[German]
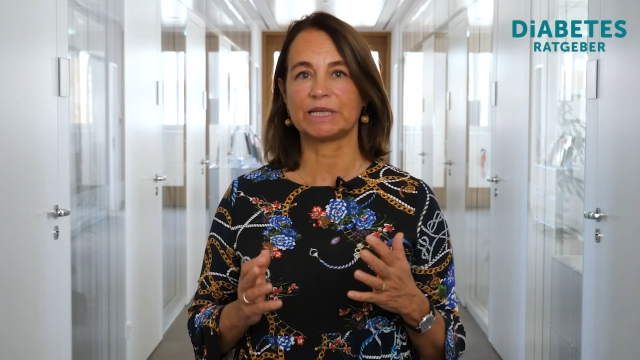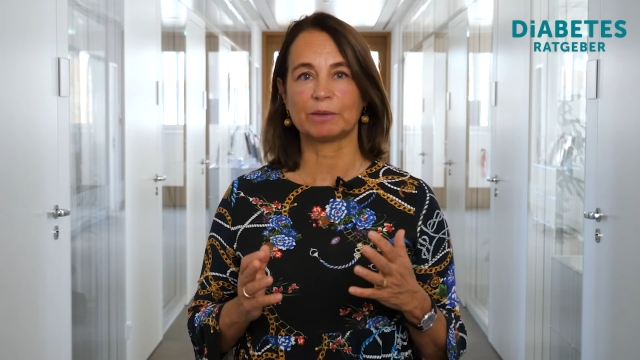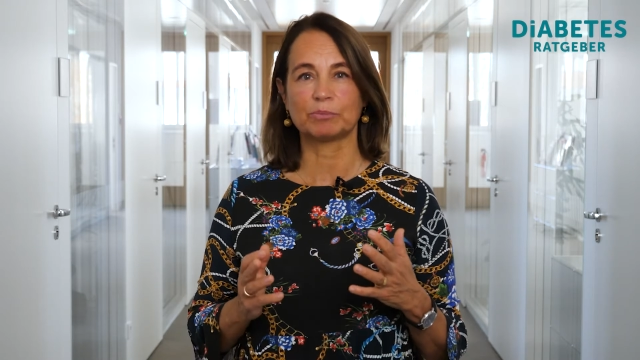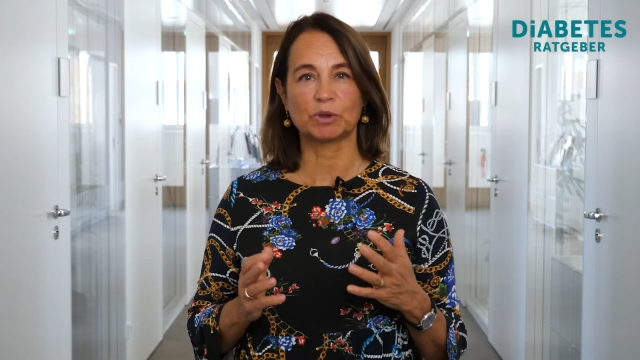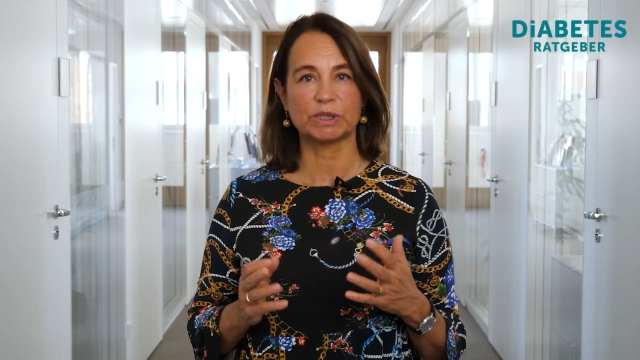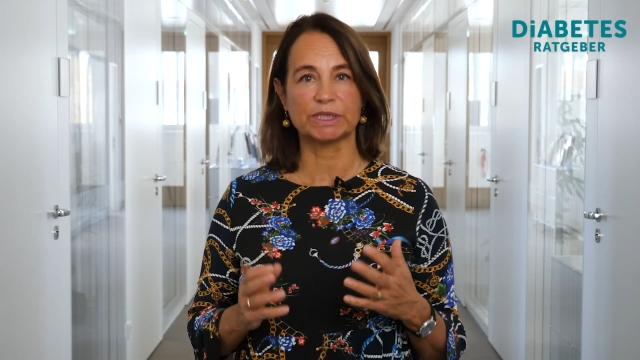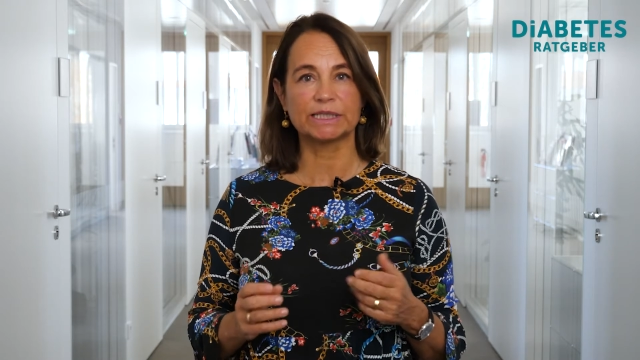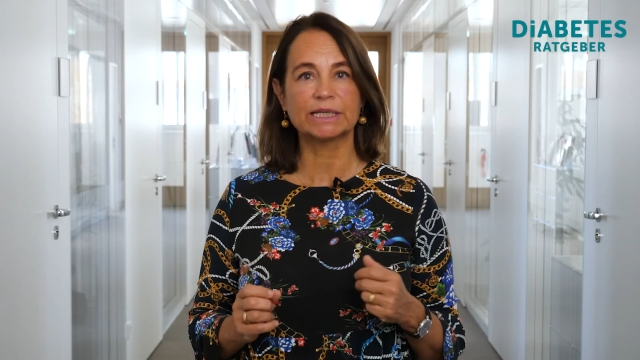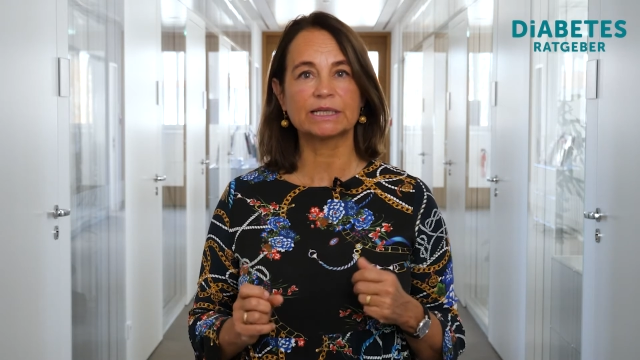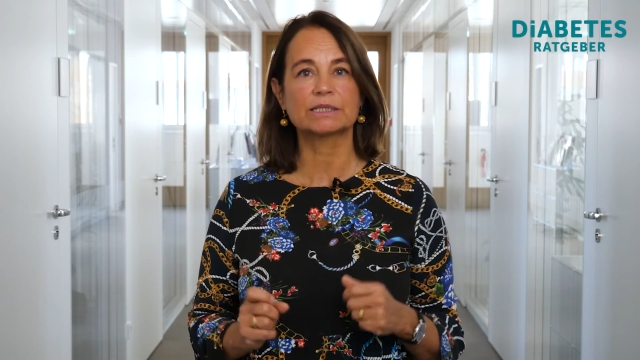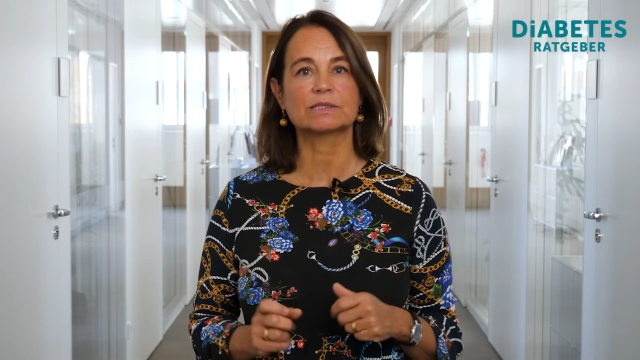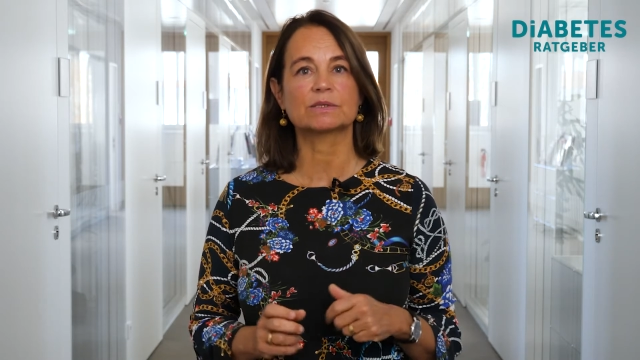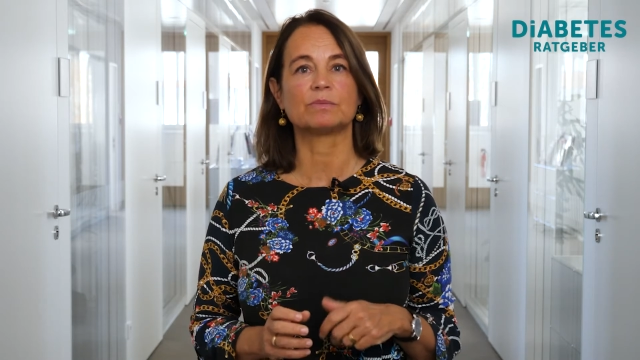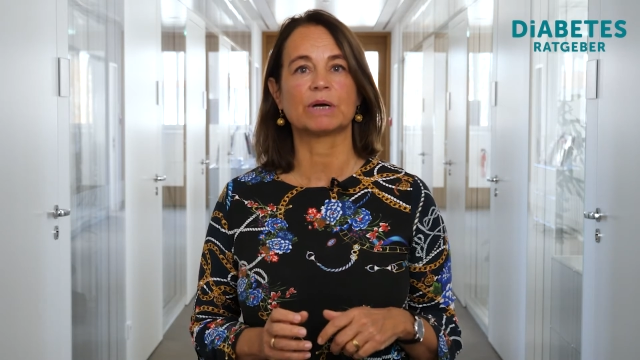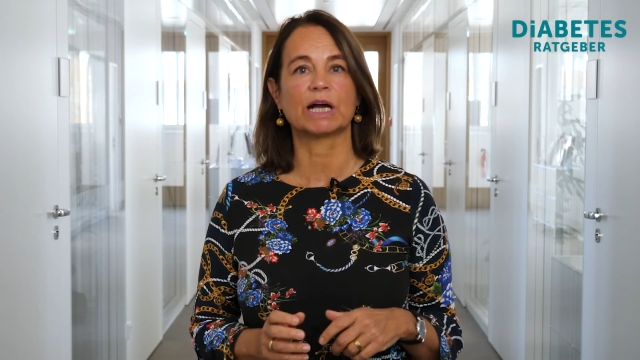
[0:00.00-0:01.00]
der
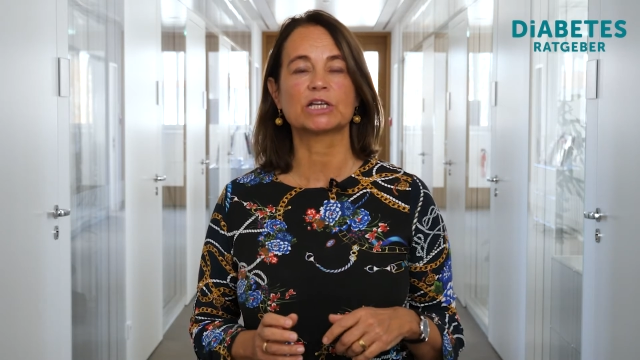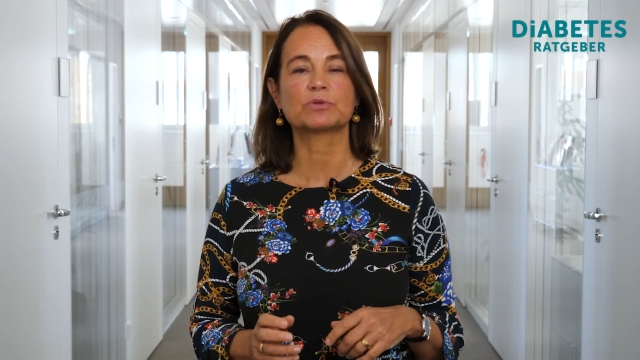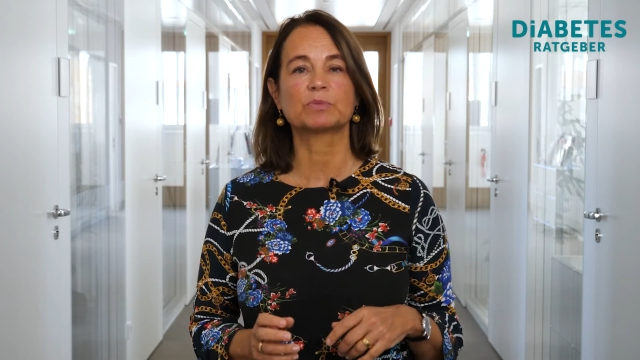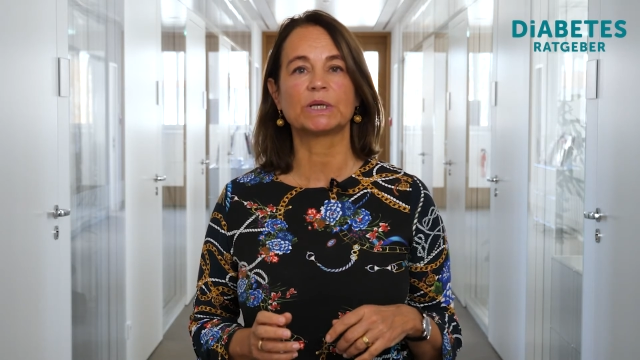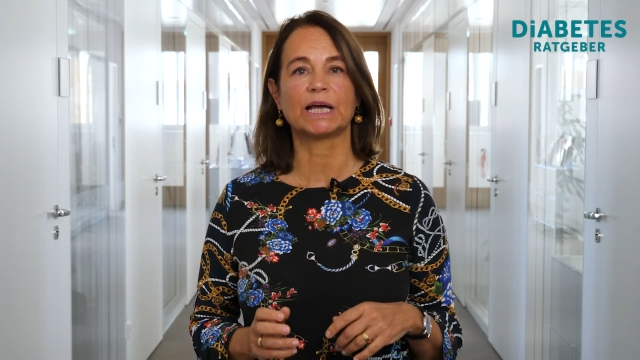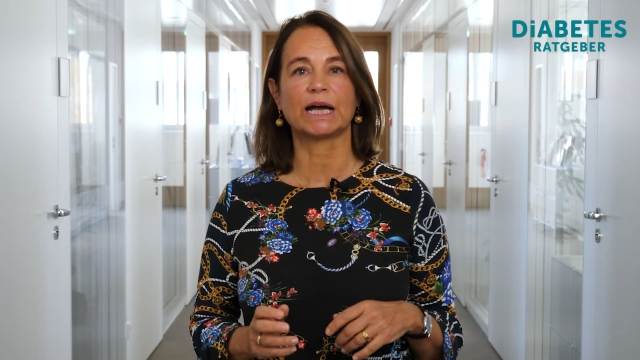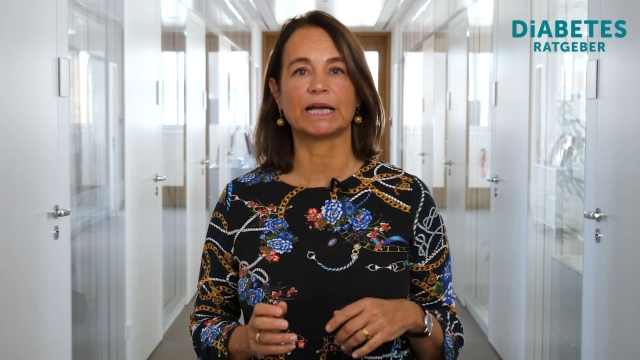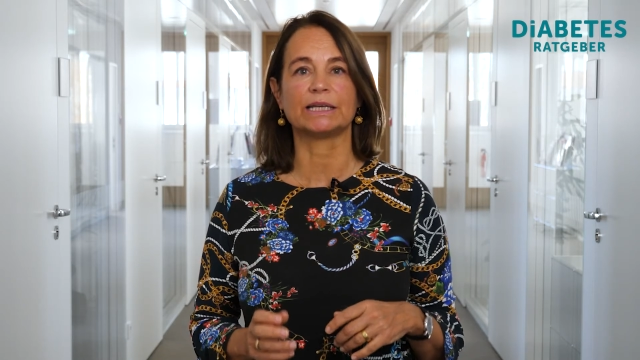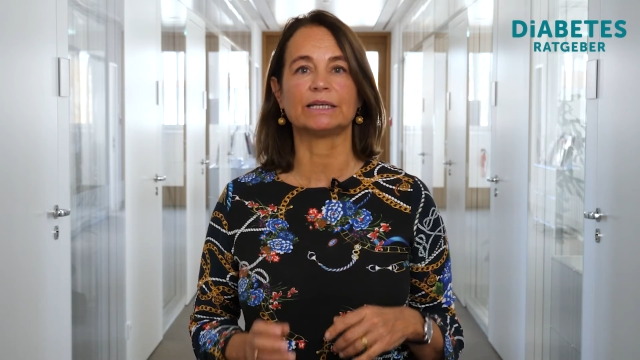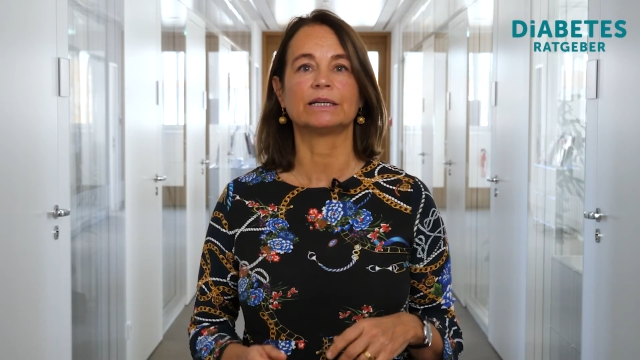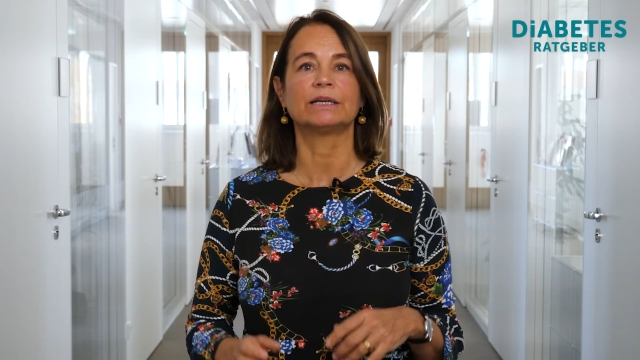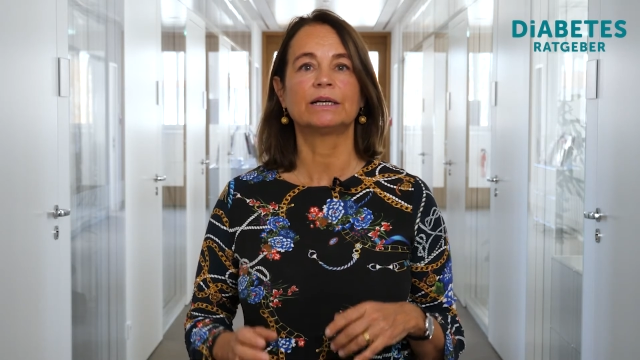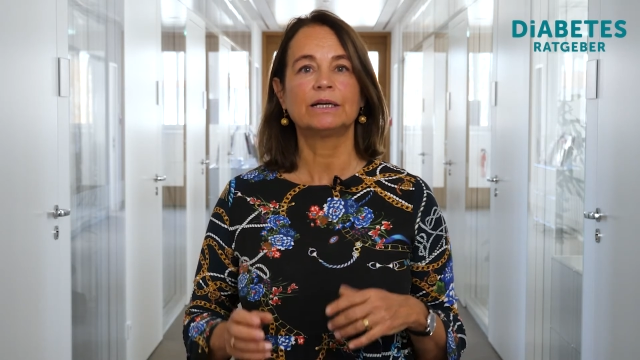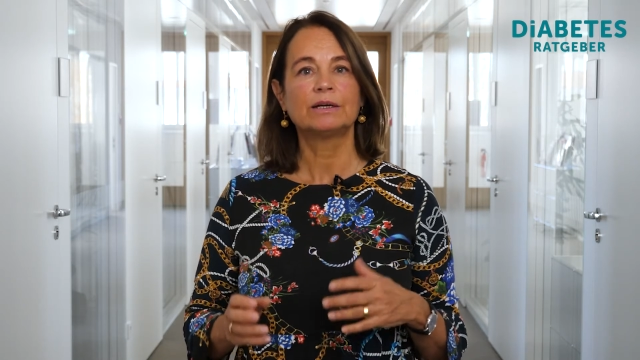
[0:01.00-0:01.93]
Politik, zum Beispiel eine